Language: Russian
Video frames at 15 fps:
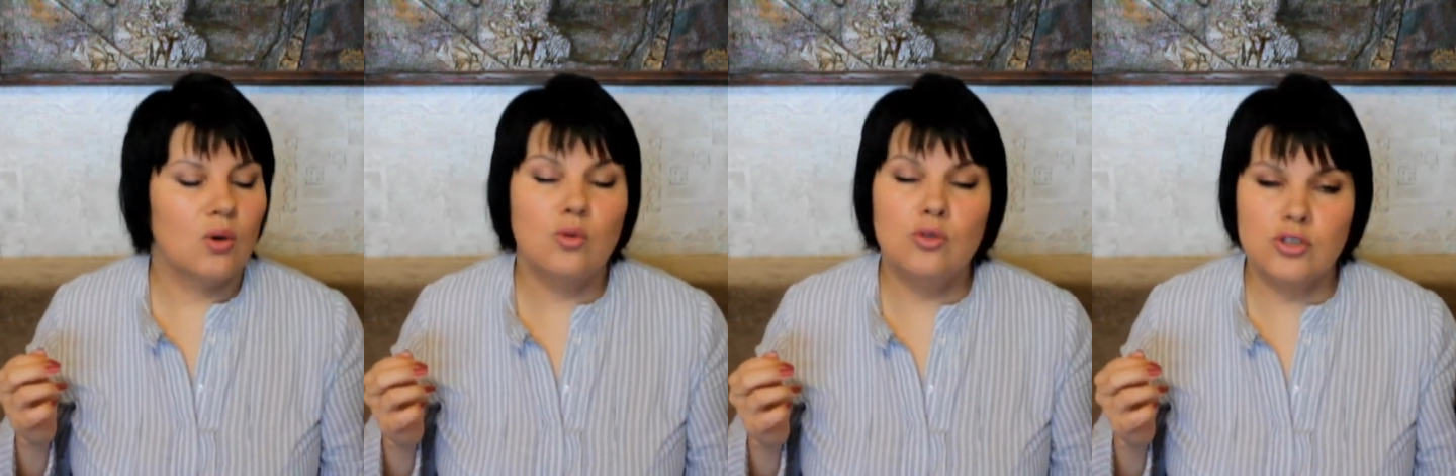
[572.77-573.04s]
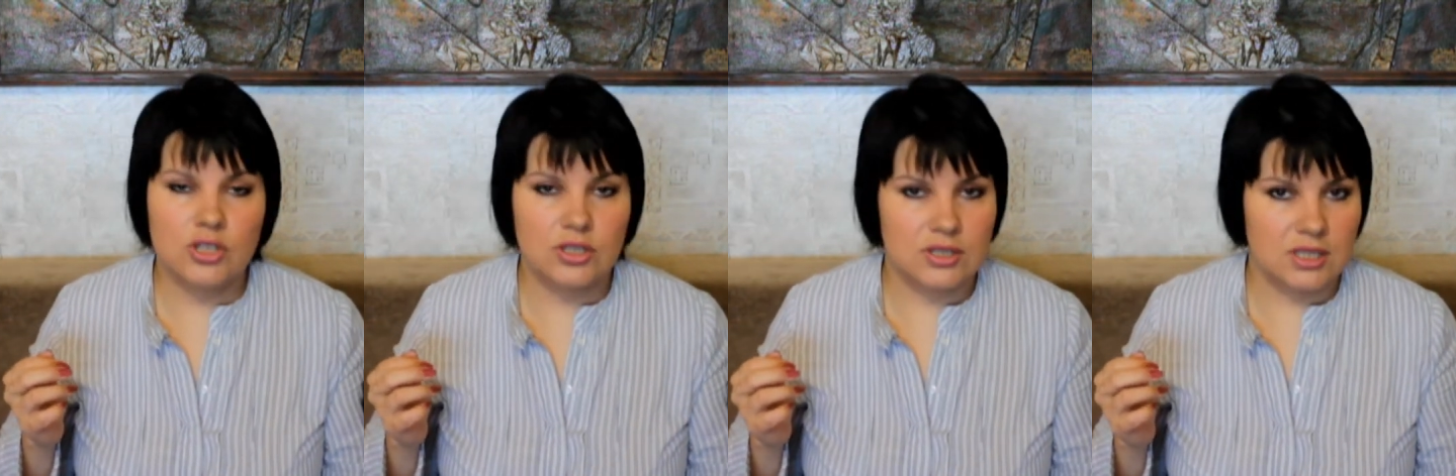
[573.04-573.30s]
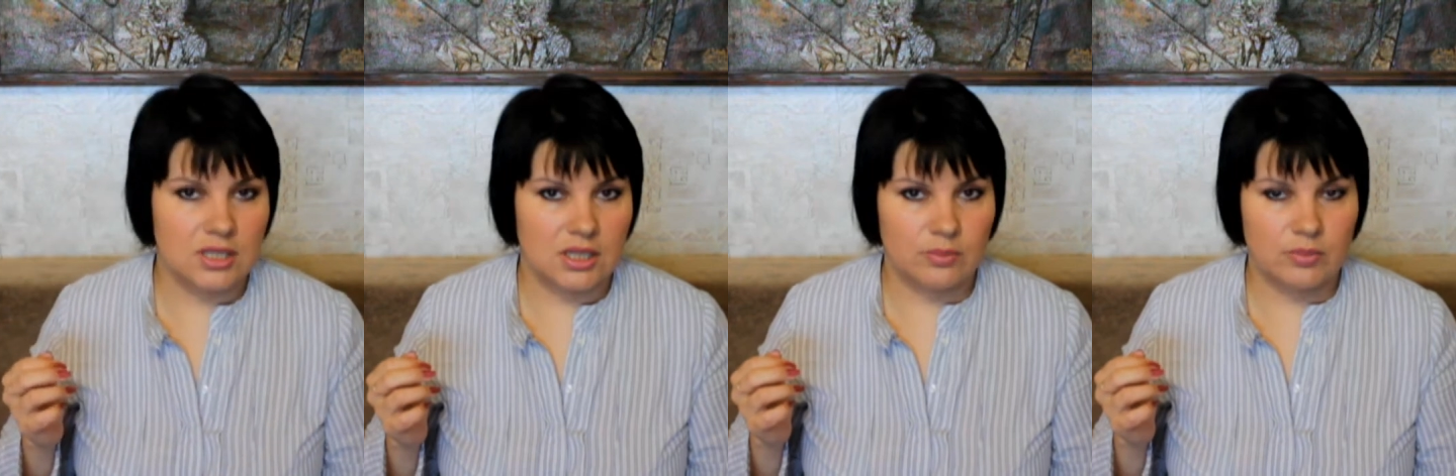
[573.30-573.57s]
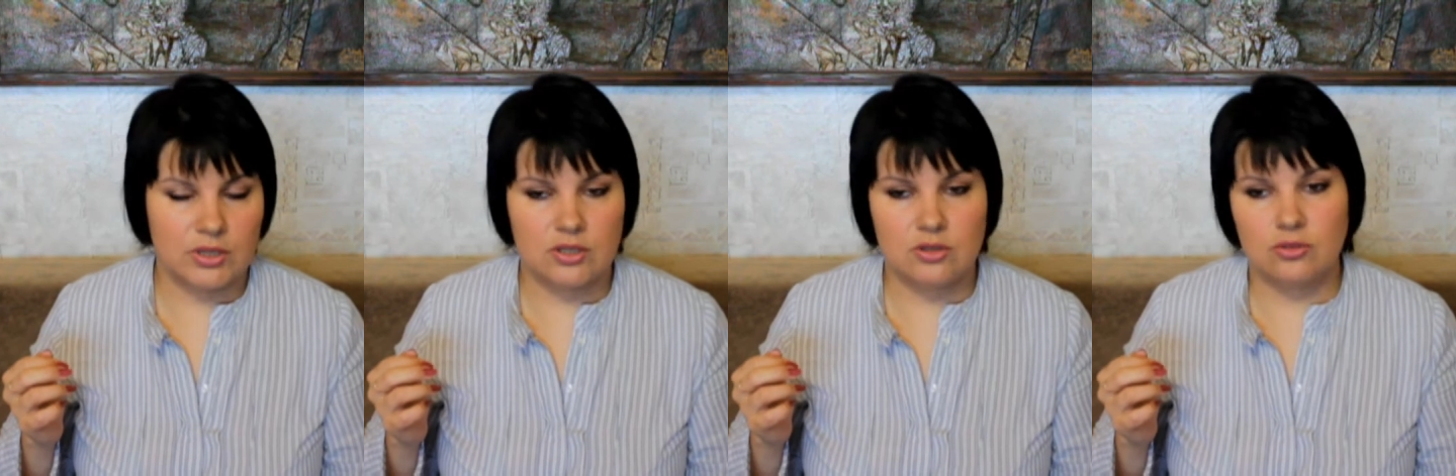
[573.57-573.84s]
Очень сильно
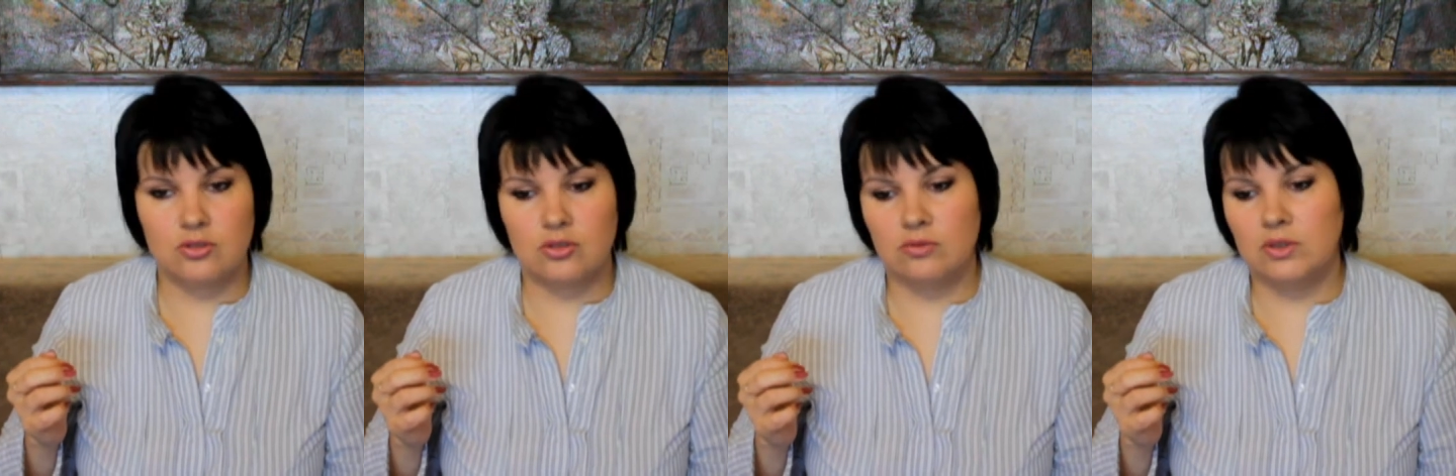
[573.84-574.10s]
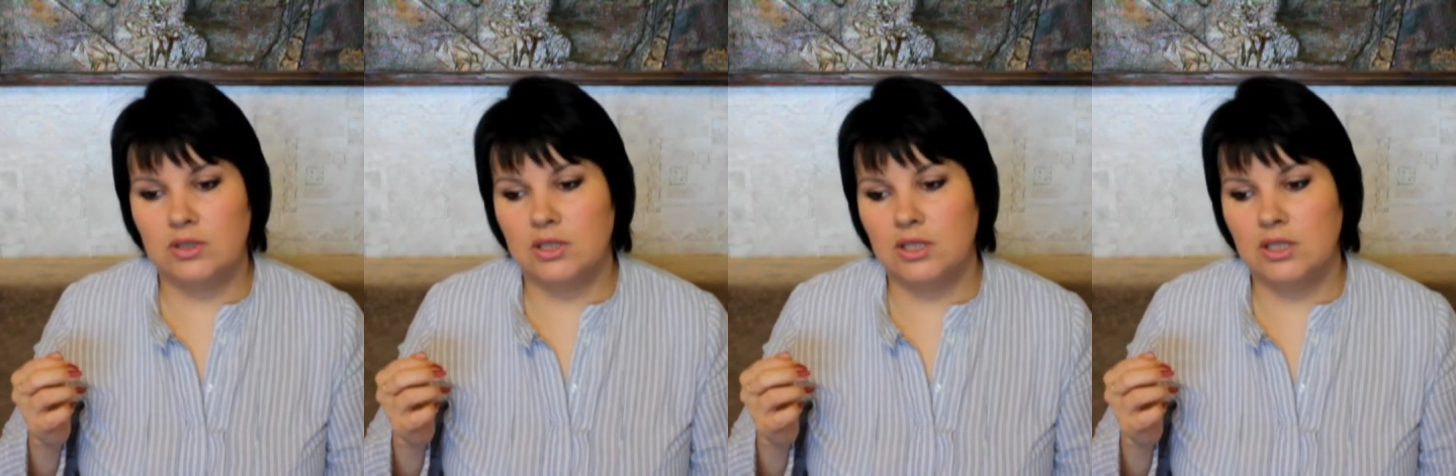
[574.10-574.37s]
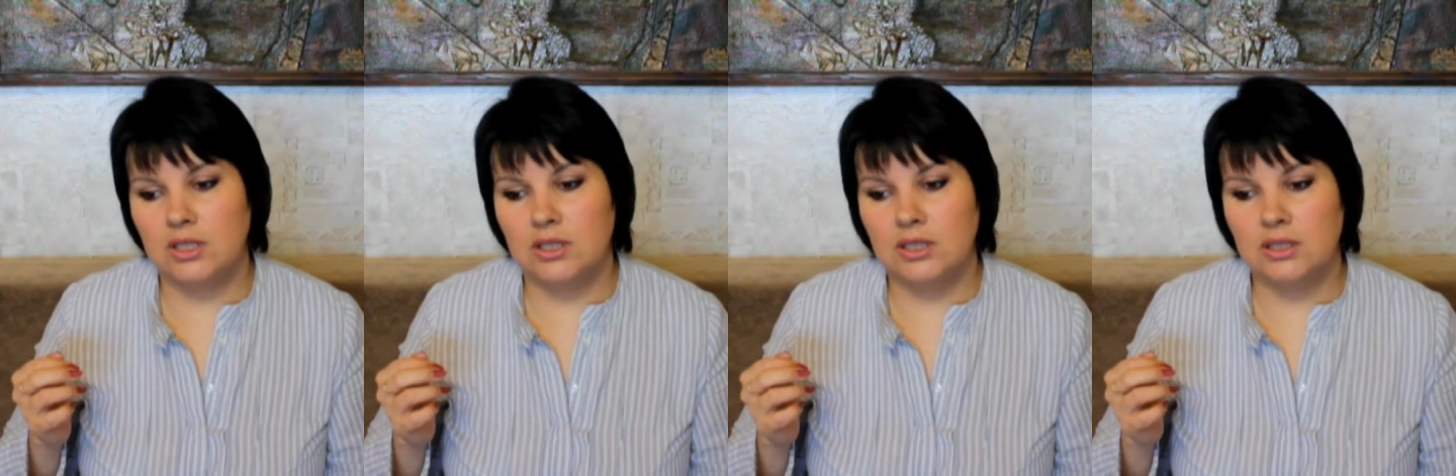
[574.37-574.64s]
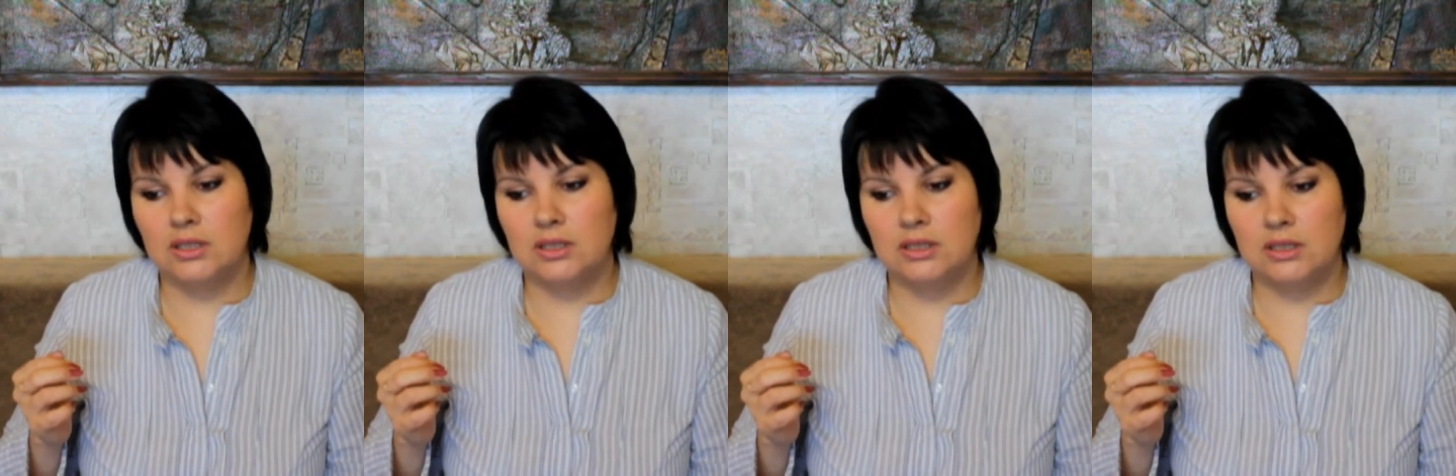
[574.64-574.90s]
пересушивают. И
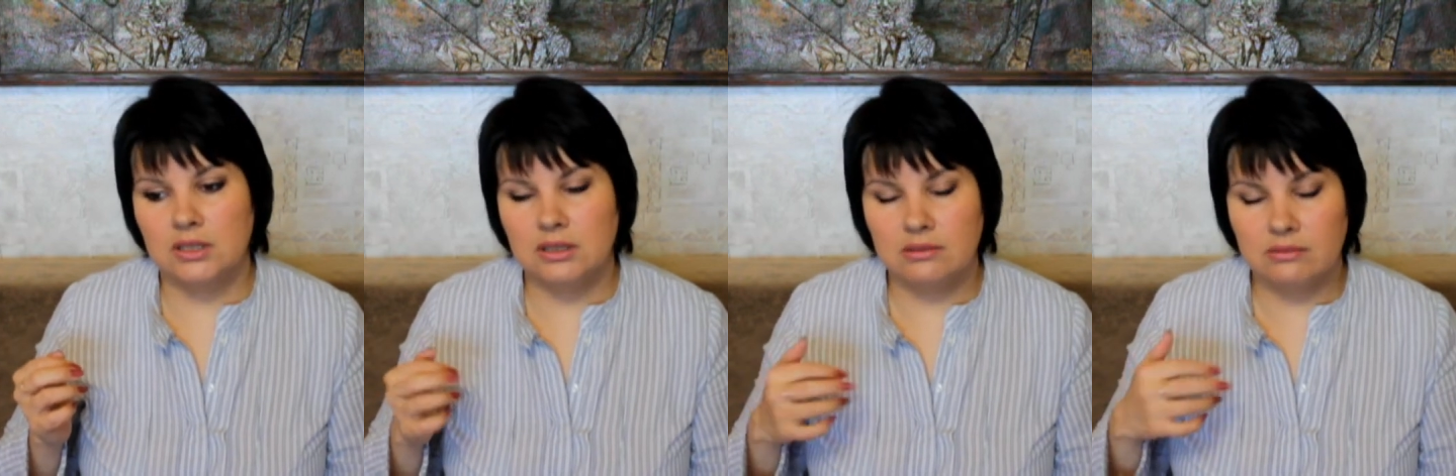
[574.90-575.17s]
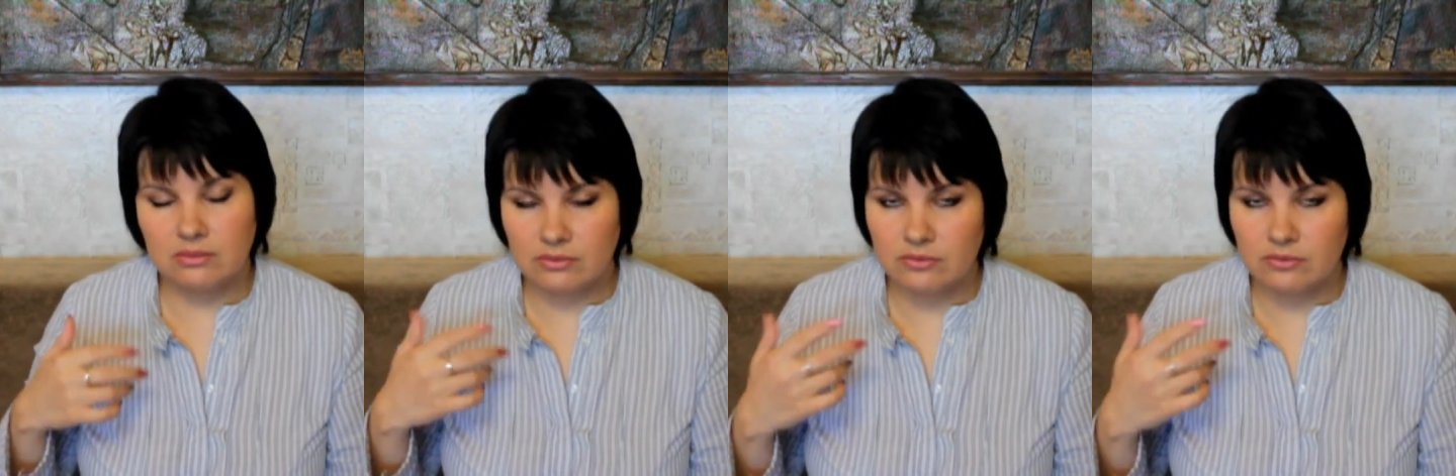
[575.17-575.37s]
э,